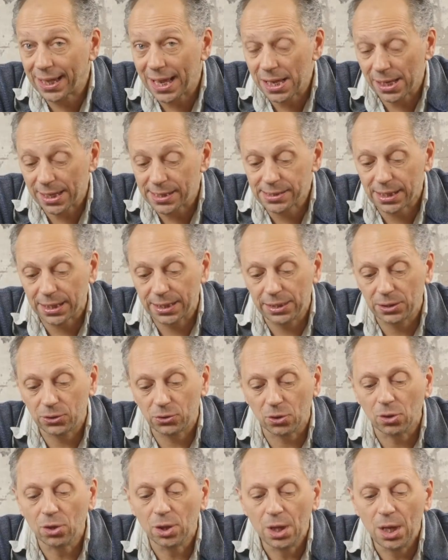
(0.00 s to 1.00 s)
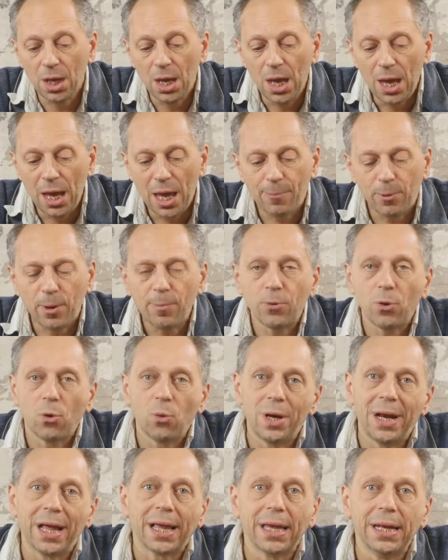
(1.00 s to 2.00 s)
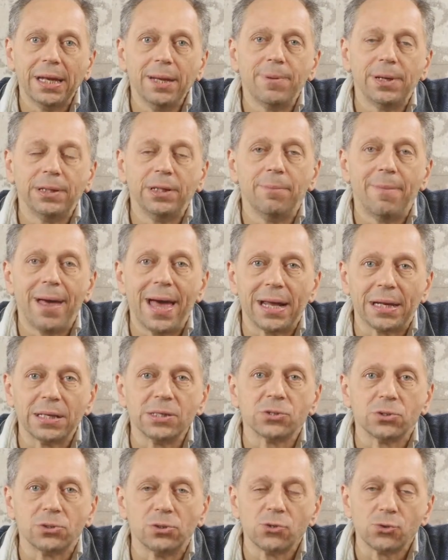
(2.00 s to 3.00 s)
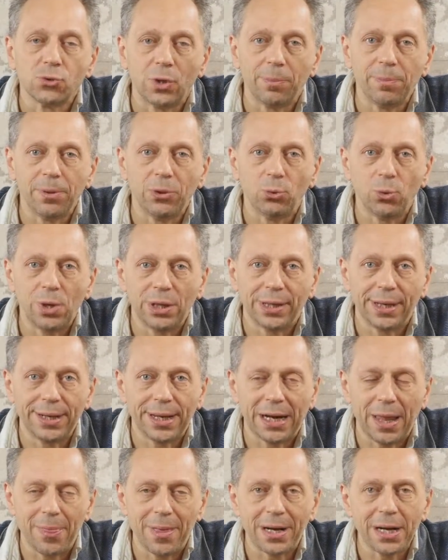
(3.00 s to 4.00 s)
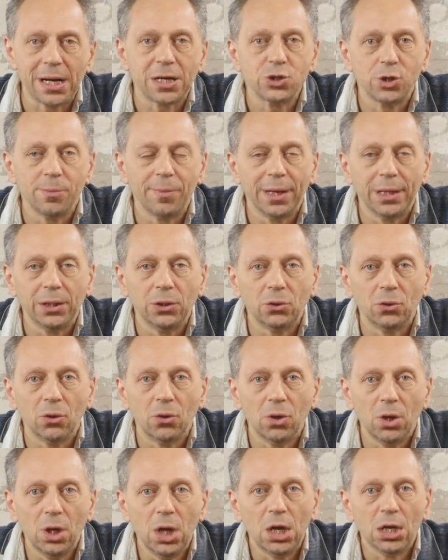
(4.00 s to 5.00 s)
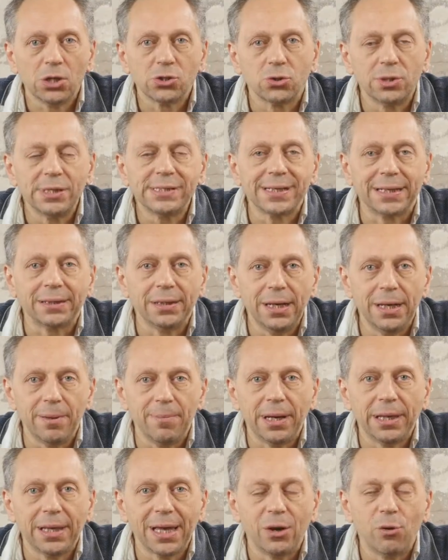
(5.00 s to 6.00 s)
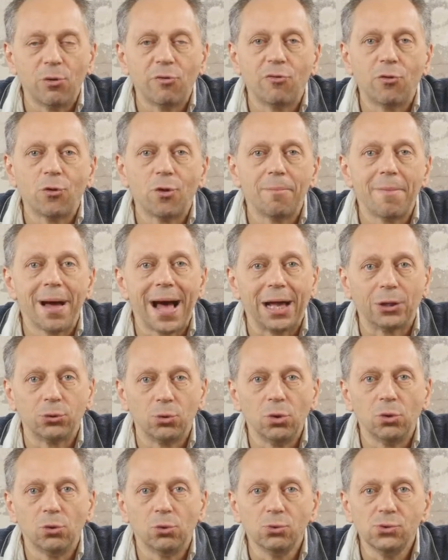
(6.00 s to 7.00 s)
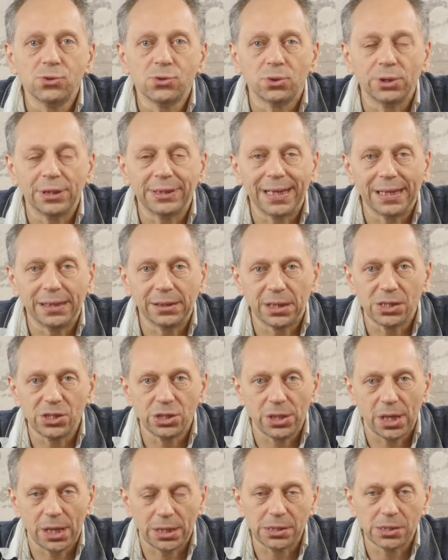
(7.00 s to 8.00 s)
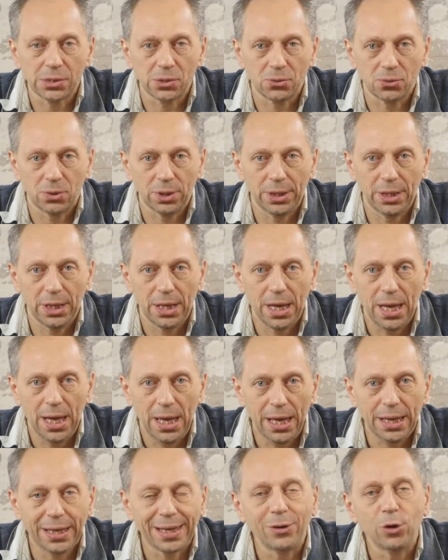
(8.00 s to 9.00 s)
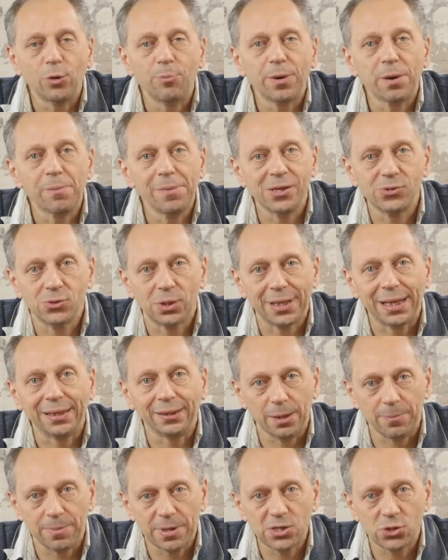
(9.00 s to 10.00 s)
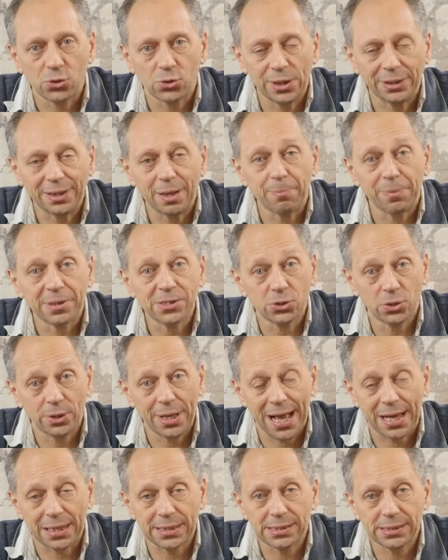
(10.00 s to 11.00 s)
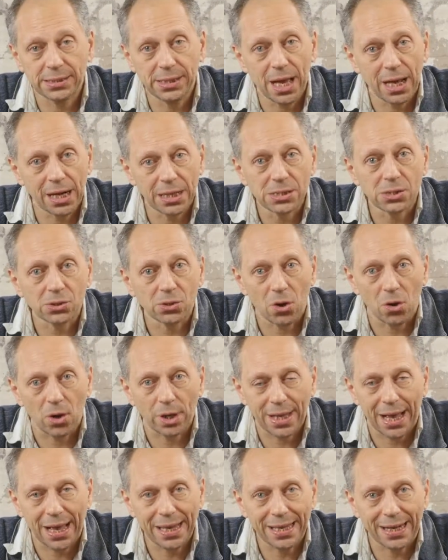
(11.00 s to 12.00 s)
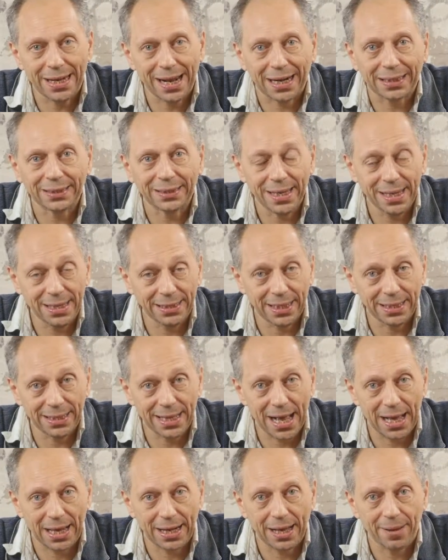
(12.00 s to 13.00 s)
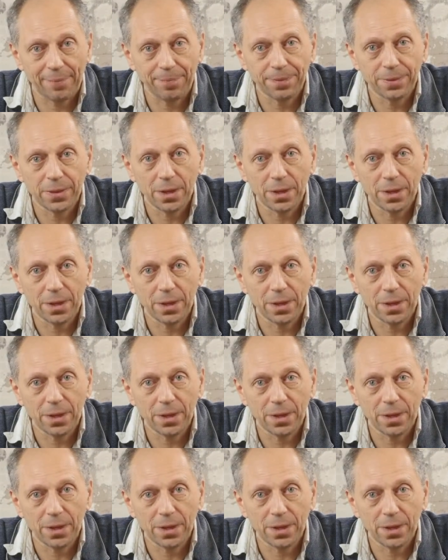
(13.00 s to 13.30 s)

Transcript: che ha anche scritto, è proprio quella che i libri di Berenson sulla pittura italiana del Rinascimento sono stati i libri che hanno formato il gusto di tante generazioni e che hanno permesso a tante persone di appassionarsi alla storia e all'arte italiana.